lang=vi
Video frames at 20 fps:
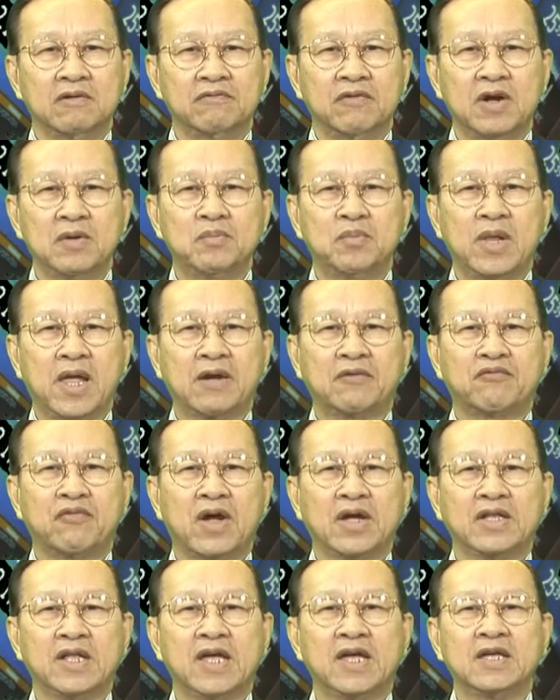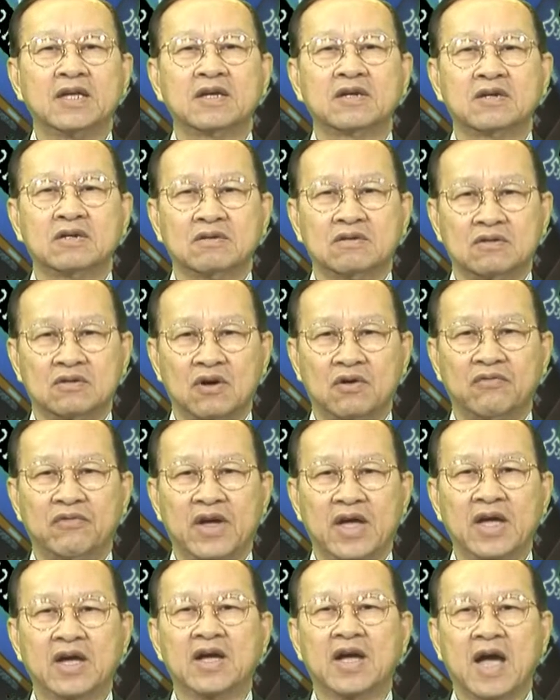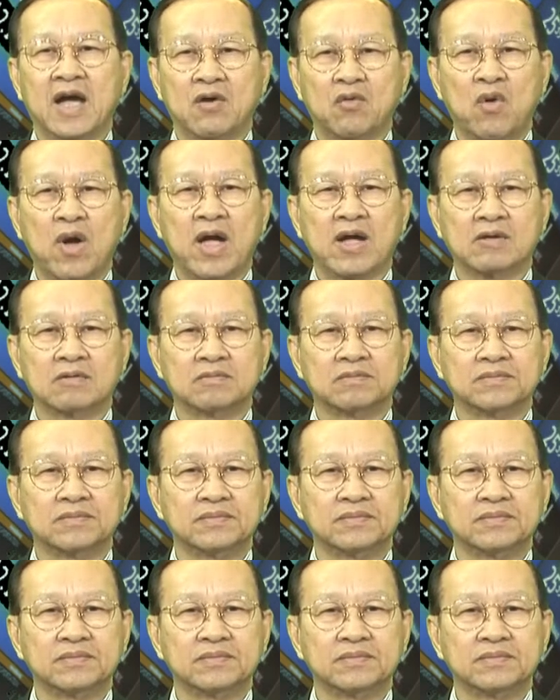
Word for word: với Black Friday có vẻ khả quan.